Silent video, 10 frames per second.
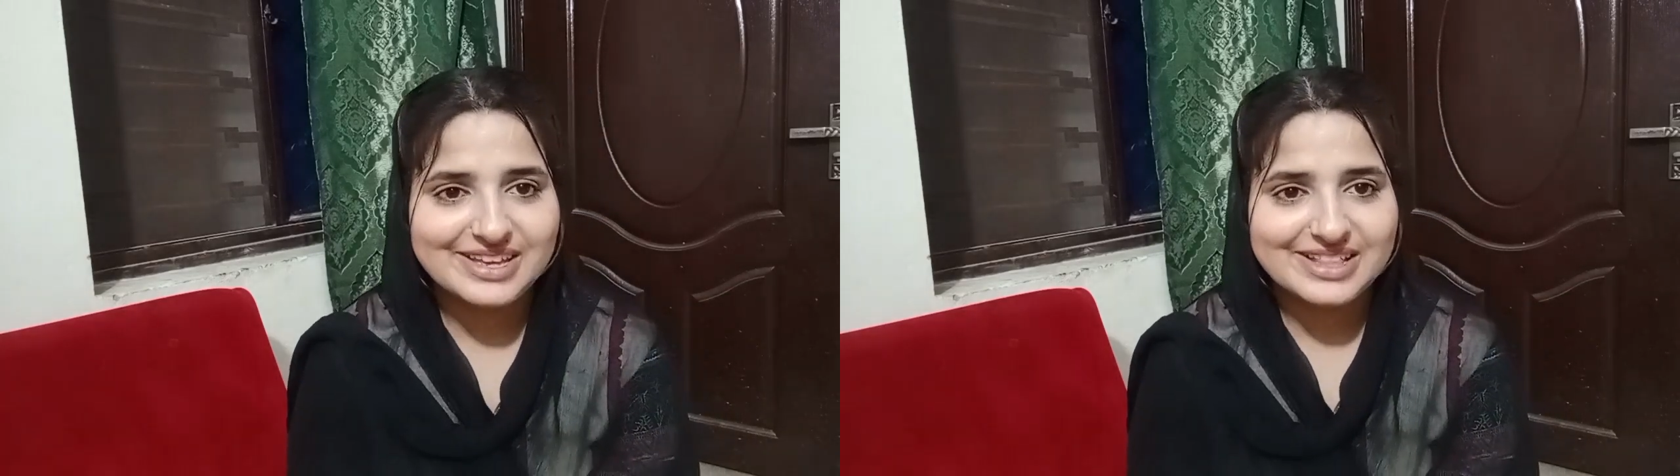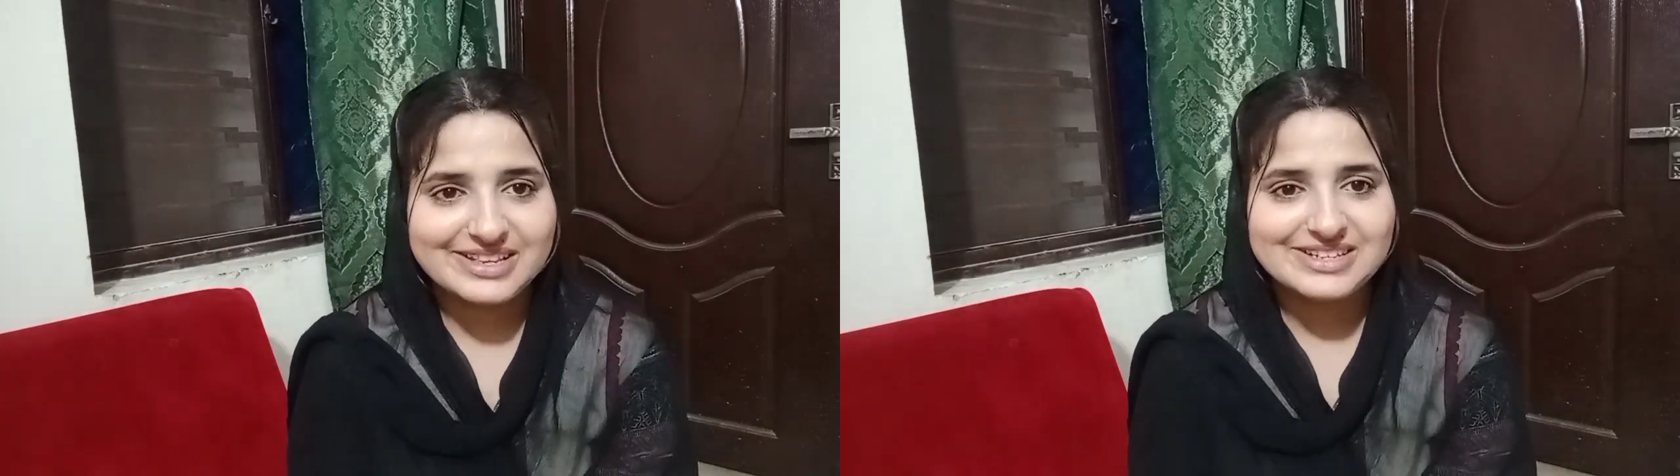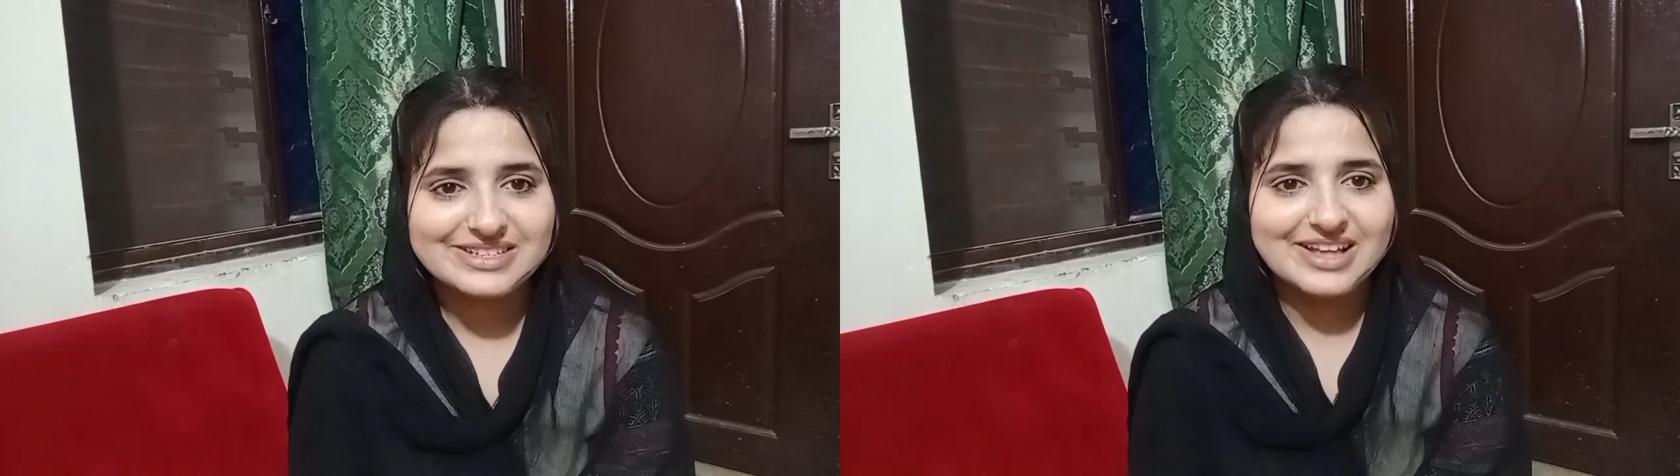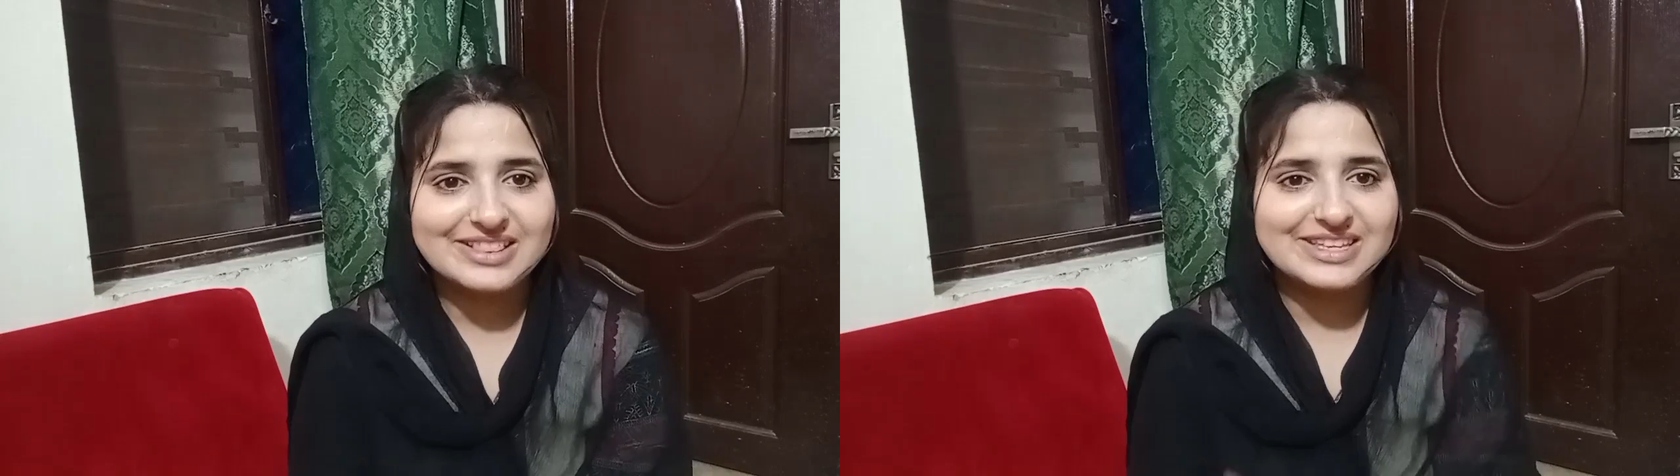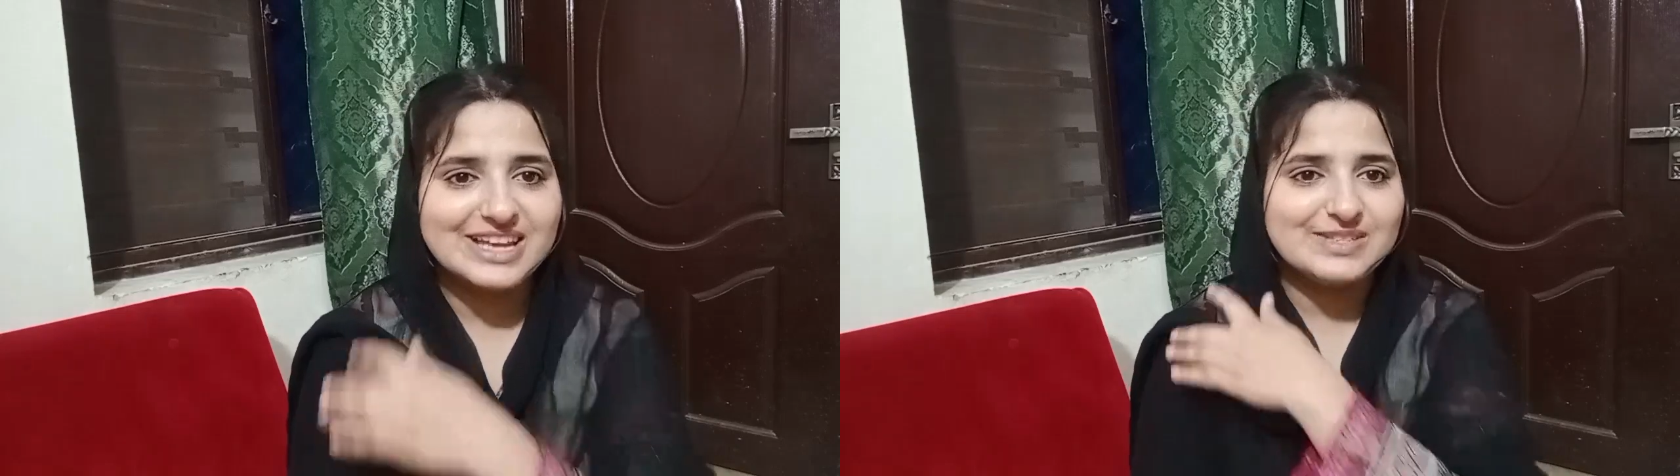दिया इतना
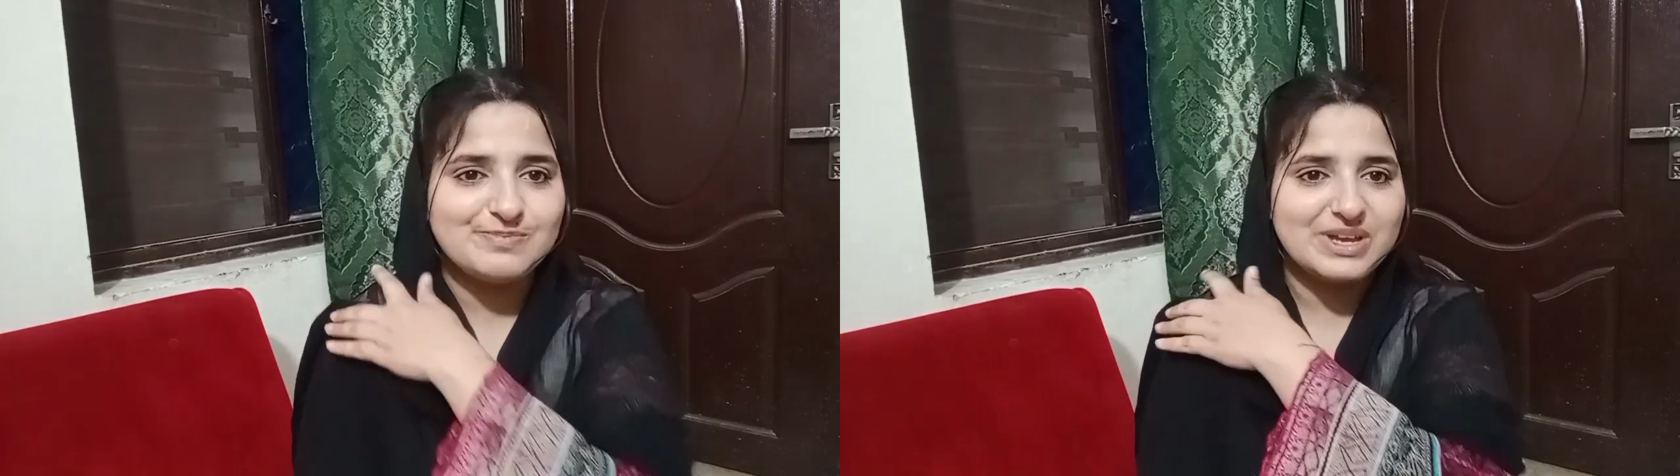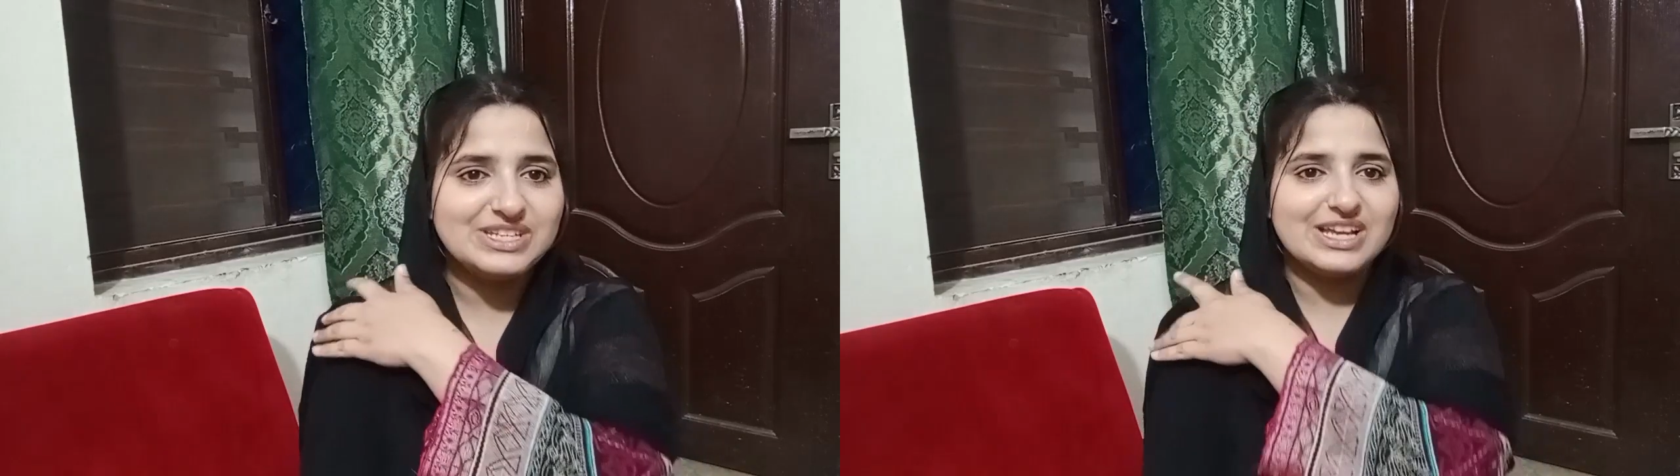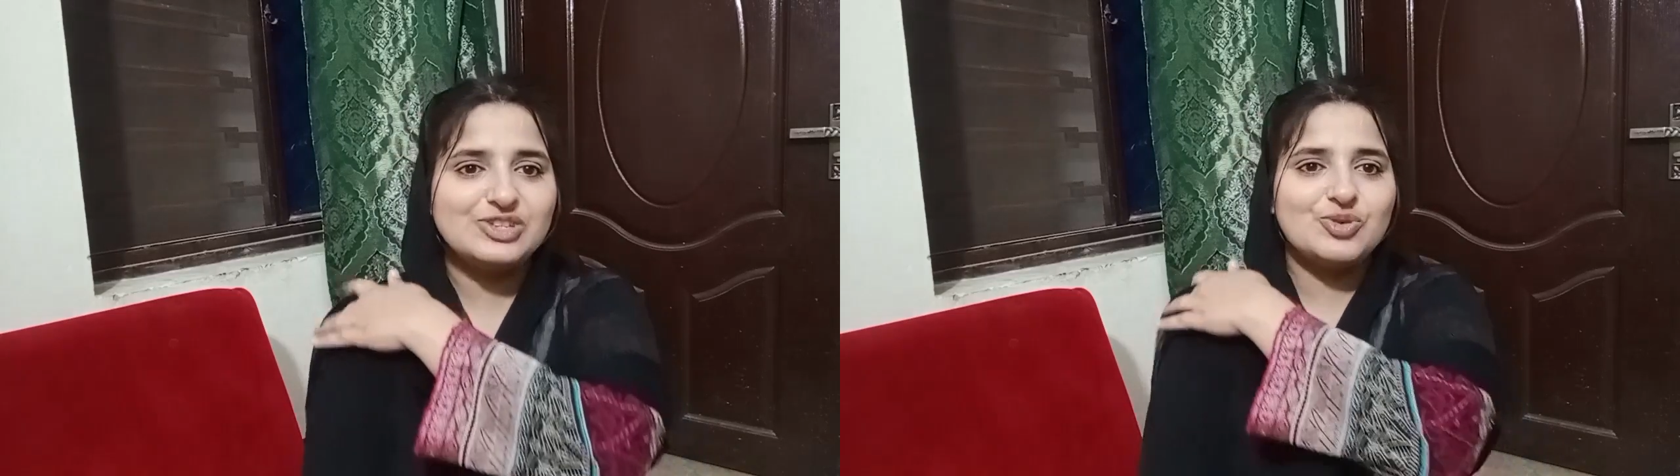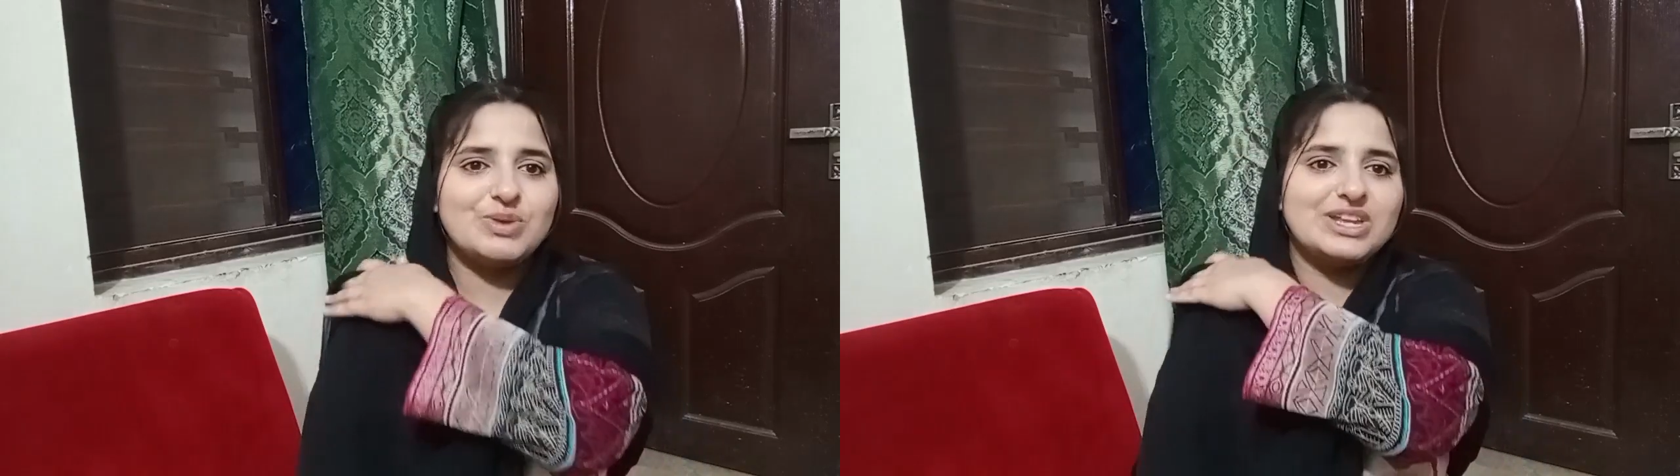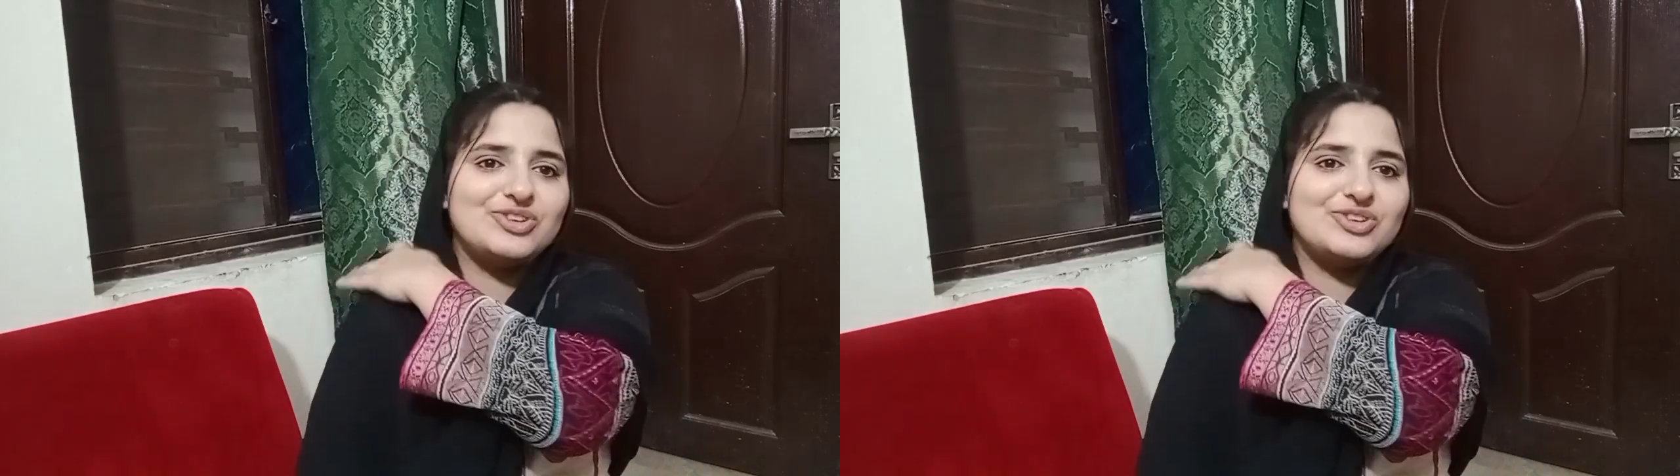साथ दिया स्पेशल जो मेरी